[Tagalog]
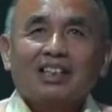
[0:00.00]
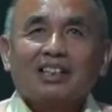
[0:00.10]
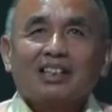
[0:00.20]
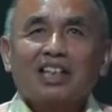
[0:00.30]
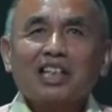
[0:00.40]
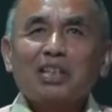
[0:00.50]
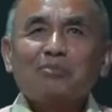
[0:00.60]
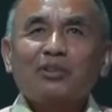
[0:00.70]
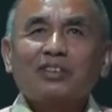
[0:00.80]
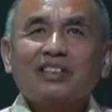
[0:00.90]

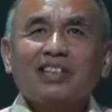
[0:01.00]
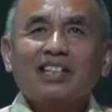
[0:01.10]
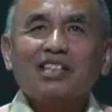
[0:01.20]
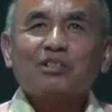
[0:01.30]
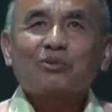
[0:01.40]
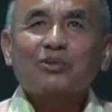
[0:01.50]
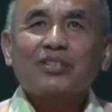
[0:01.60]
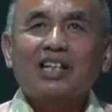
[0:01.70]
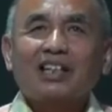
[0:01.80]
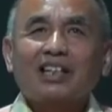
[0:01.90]
Nilibot ni Jesus
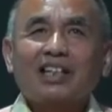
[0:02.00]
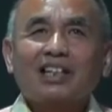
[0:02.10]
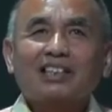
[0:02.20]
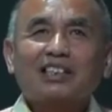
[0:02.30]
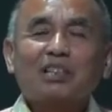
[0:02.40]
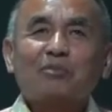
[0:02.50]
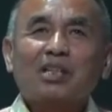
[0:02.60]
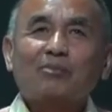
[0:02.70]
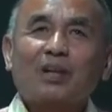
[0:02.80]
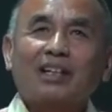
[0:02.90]
ang lahat ng mga
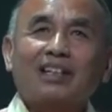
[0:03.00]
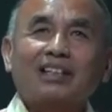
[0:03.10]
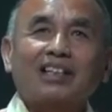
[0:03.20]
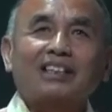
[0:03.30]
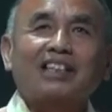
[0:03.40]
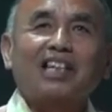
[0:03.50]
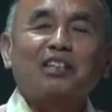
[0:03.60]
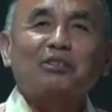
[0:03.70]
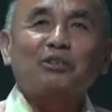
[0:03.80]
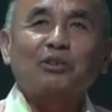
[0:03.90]
bayan at
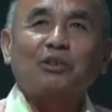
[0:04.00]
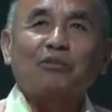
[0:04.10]
nayon doon.